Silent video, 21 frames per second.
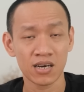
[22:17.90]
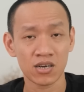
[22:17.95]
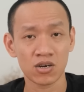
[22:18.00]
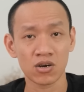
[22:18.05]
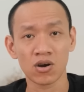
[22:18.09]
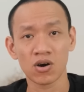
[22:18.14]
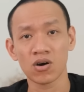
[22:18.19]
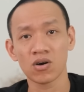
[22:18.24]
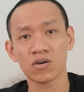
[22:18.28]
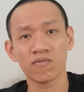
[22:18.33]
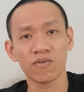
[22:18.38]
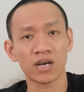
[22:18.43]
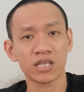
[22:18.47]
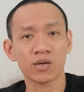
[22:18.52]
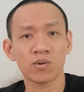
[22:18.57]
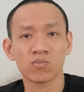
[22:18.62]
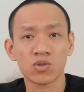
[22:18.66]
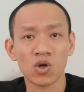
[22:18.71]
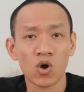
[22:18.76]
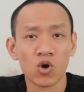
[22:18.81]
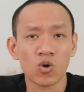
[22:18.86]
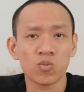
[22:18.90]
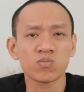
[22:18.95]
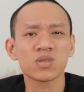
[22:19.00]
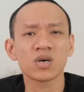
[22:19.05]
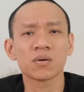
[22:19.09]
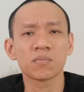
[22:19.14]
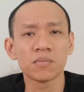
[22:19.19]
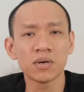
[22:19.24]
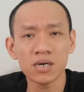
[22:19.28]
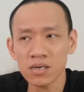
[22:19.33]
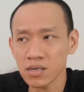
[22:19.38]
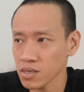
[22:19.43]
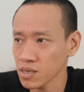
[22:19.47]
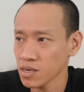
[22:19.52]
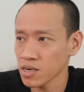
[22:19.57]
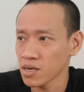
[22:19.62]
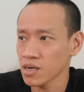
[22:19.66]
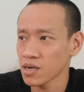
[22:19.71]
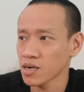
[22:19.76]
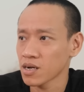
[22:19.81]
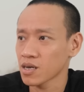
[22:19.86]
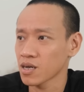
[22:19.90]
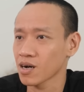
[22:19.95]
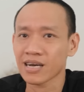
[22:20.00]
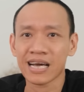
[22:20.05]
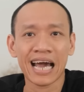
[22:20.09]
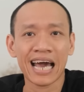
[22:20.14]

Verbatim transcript: Rồi vợ chồng tôi cũng từng bước thực